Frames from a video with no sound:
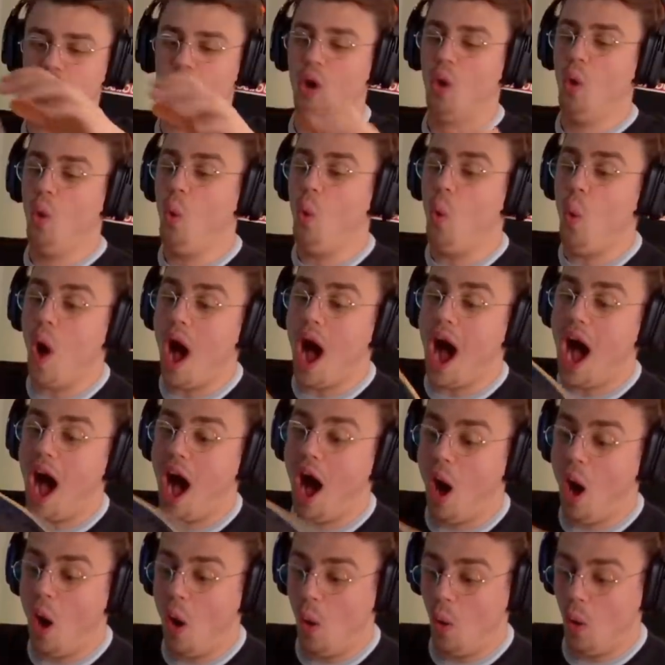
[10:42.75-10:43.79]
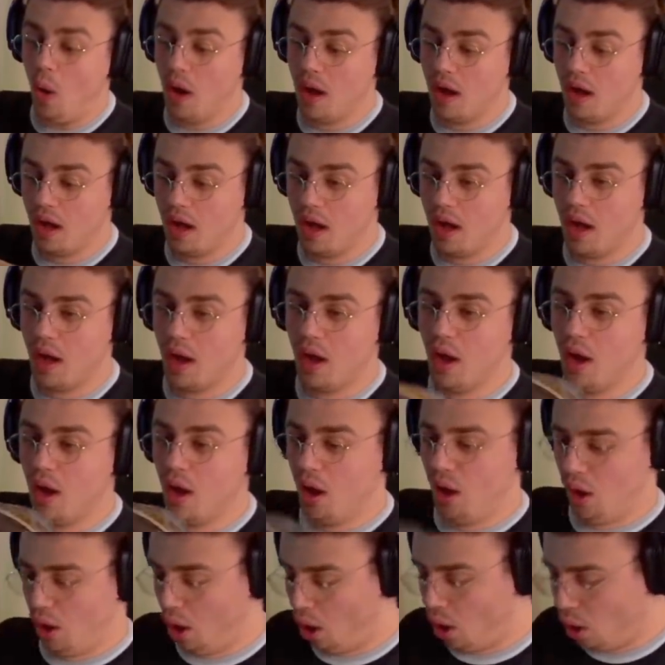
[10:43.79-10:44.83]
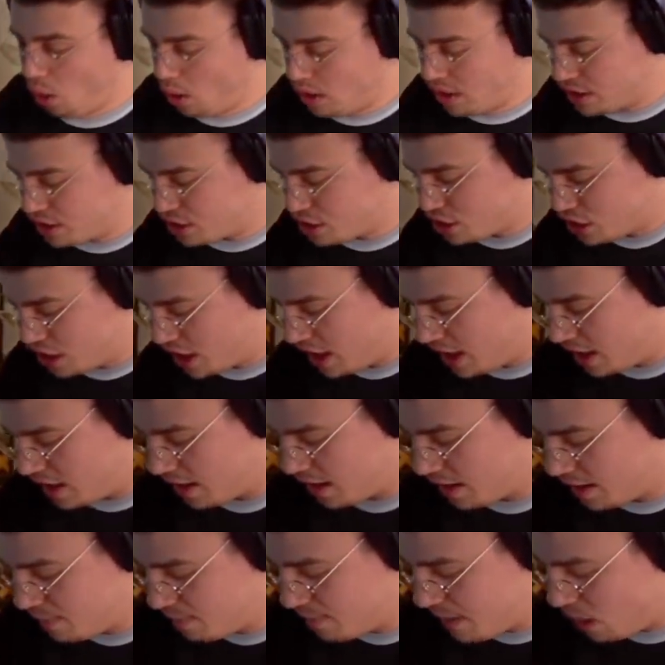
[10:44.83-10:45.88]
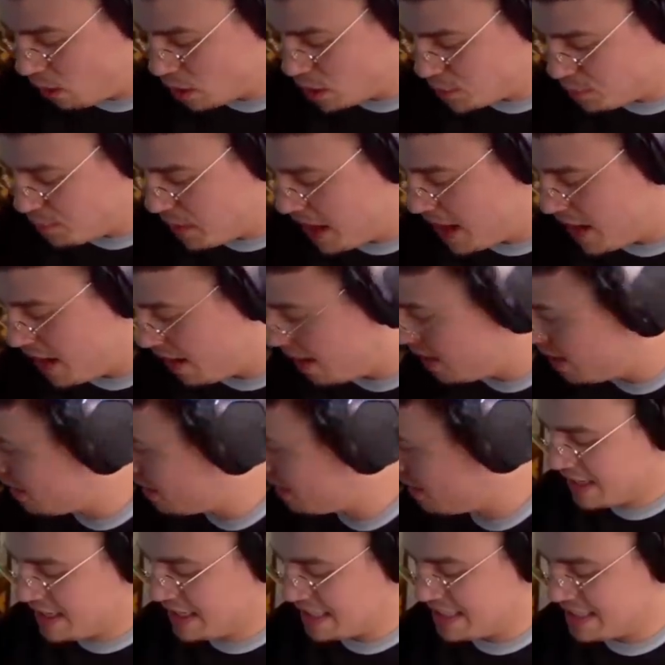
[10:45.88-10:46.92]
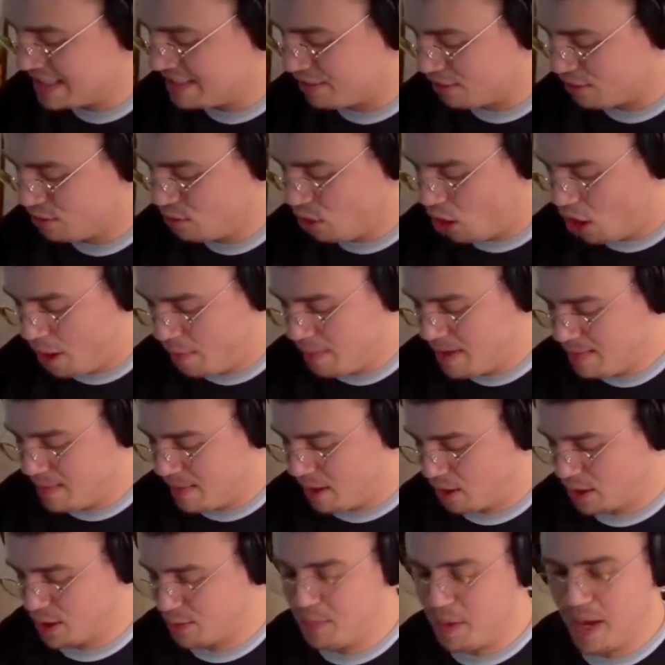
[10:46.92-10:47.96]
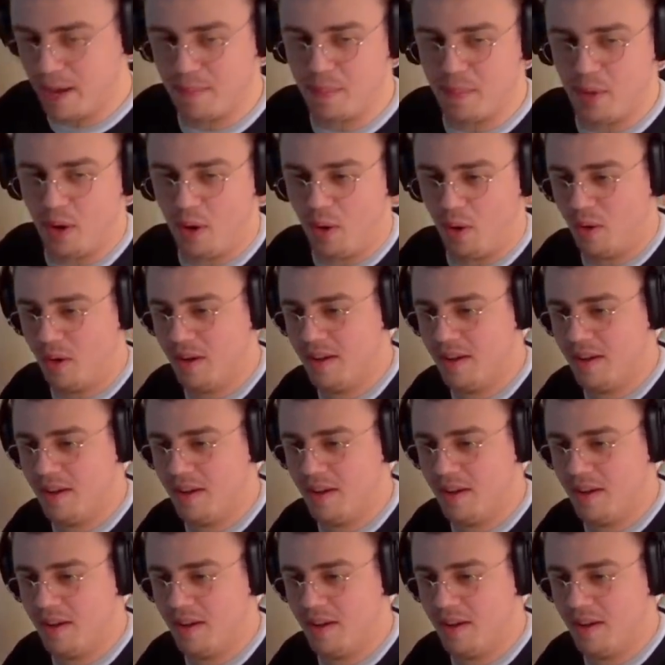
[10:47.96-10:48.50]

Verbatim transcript: Wow! Holy shit! Mauspad! Das ist so Normie-Mauspad, Bro